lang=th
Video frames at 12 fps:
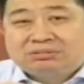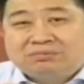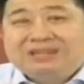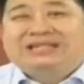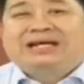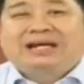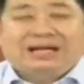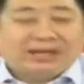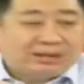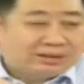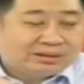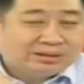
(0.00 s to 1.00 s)
ไม่จริงอ่ะ
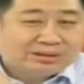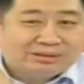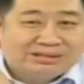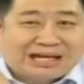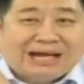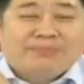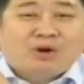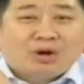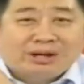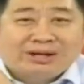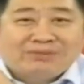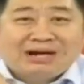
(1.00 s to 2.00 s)
อย่าให้บอ
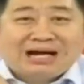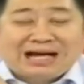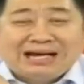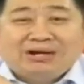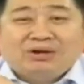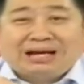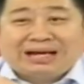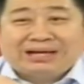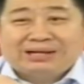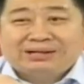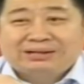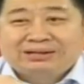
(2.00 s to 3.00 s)
กเลยว่าขายได้เท่าไหร่
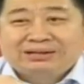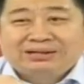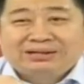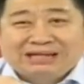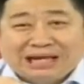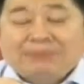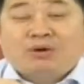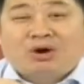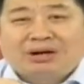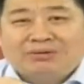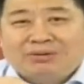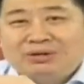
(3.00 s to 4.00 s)
อย่าให้บอ
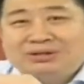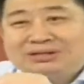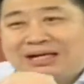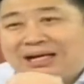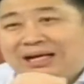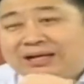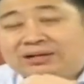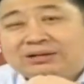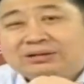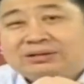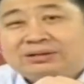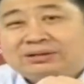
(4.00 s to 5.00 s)
กเลยว่าบริษัทอะไร
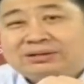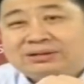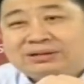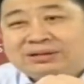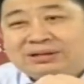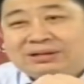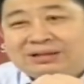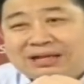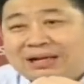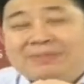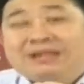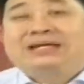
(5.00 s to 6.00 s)

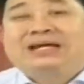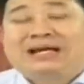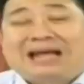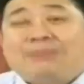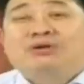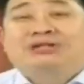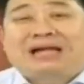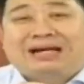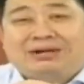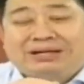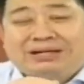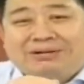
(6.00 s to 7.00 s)
นะครับไม่จริงหลายบริษัท
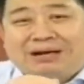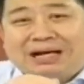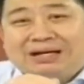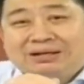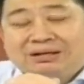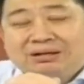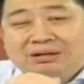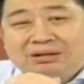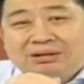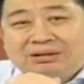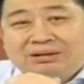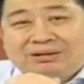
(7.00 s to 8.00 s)
เอางี้ดีกว่า
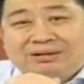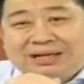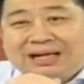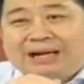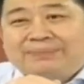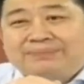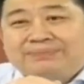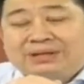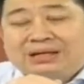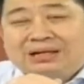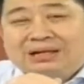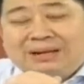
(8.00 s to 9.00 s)
นะครับ
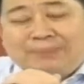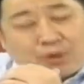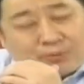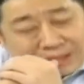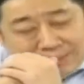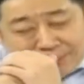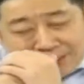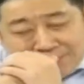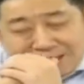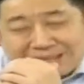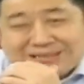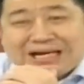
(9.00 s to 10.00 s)
และผมยังไม่
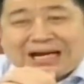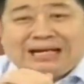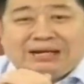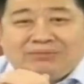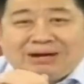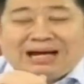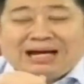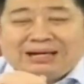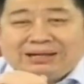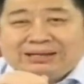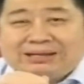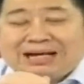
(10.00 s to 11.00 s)
มั่นใจเลยว่าไอ้
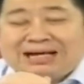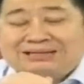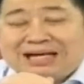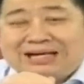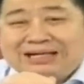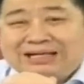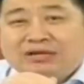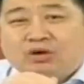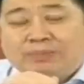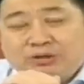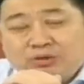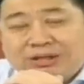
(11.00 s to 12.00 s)
ตราสารหนี้ที่ค
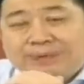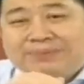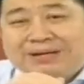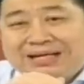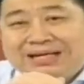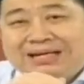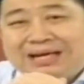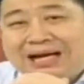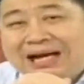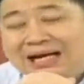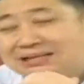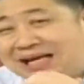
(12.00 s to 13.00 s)
รบอายุในปีนี้เนี่ย
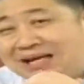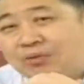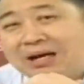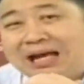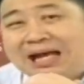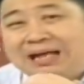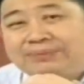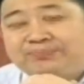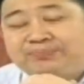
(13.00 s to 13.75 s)
ห้าแสนกว่าล้าน